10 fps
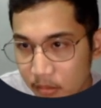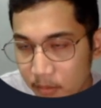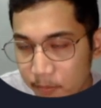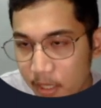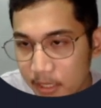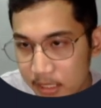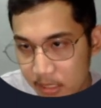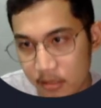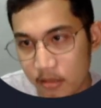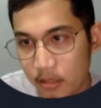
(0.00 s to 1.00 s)
body,
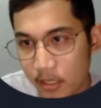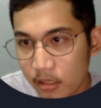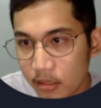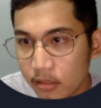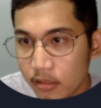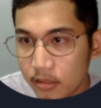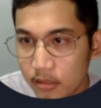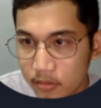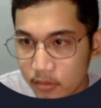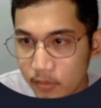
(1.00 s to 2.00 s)
okay?
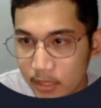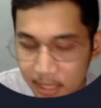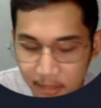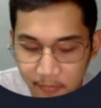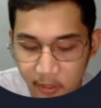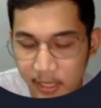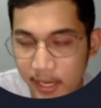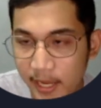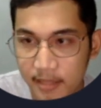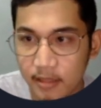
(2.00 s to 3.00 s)
So, we'll have our
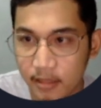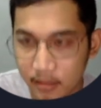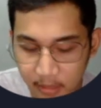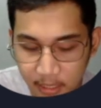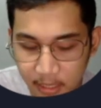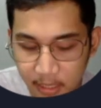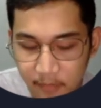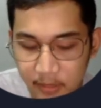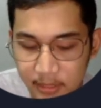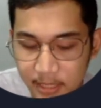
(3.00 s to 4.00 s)
head.
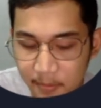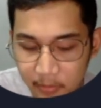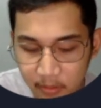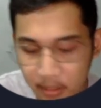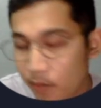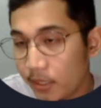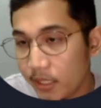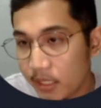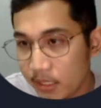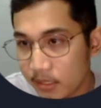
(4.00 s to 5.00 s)
And, for example, our
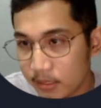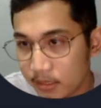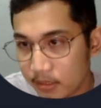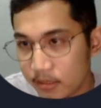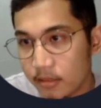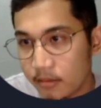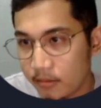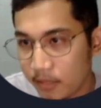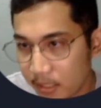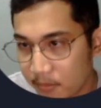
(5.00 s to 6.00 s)
knees.
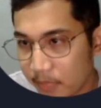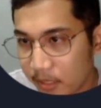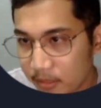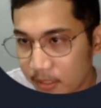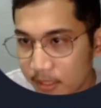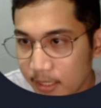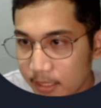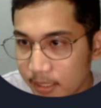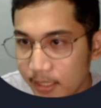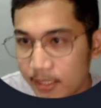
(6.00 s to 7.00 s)
Okay, meron ka ng
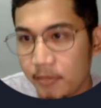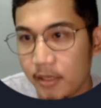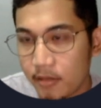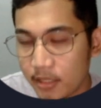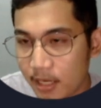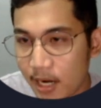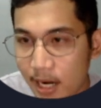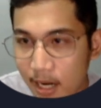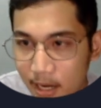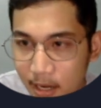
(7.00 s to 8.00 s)
ganyan. Meron ka ng
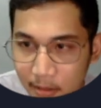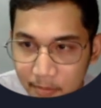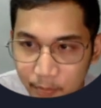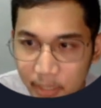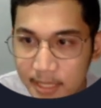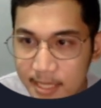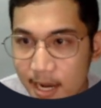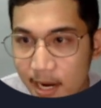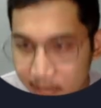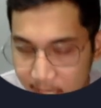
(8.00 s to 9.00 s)
um, body
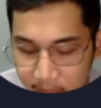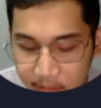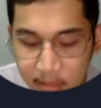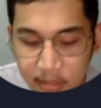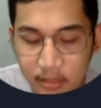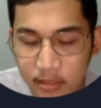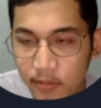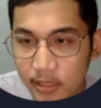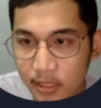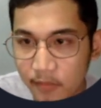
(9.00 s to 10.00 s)
array. So
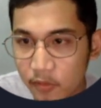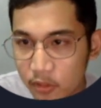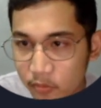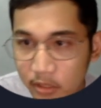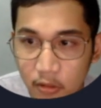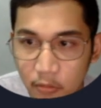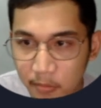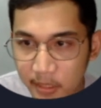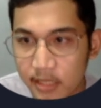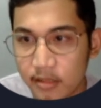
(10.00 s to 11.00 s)
what if gusto mo ng
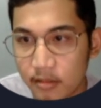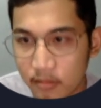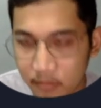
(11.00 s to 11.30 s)
complete? So